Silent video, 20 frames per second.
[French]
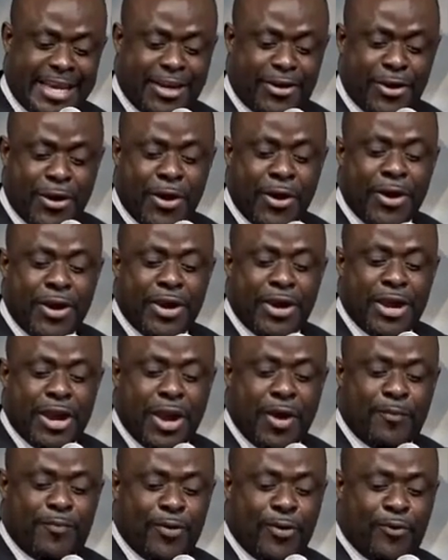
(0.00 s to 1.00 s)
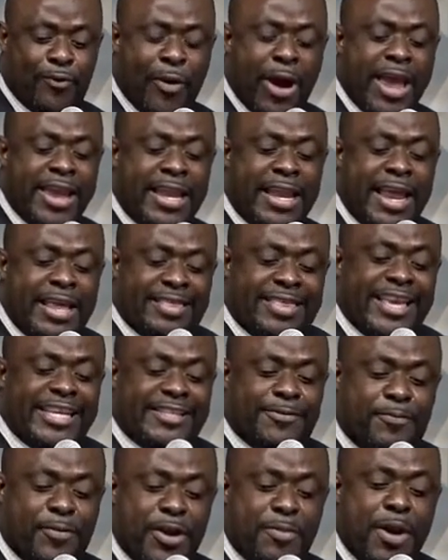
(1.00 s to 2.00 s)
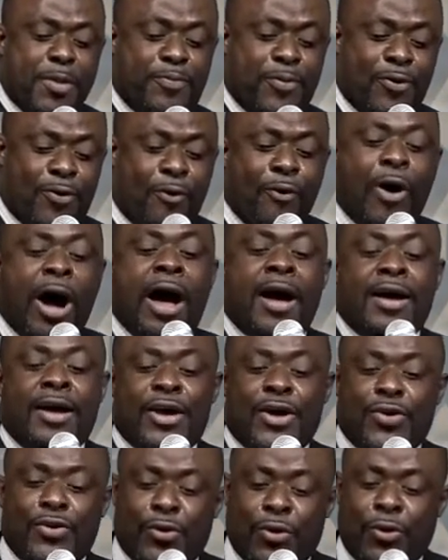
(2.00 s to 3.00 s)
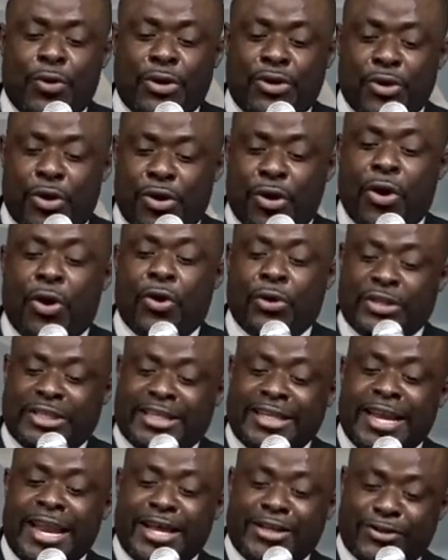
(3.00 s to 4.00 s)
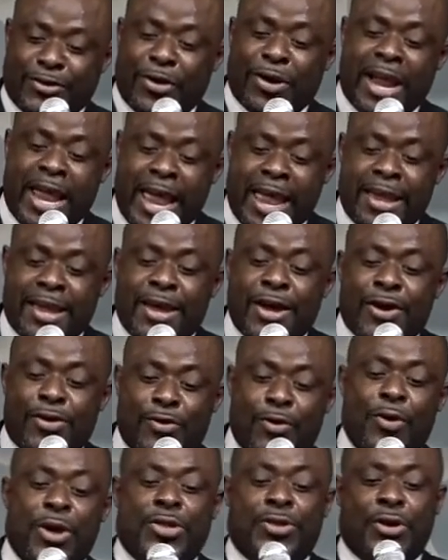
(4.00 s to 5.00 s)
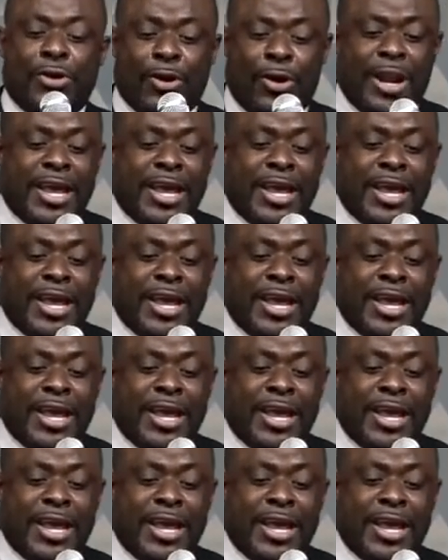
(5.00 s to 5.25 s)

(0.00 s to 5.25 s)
à ce que, euh, pourquoi il est esprit, mais pourquoi nous lui donnons aussi les oreilles, nous lui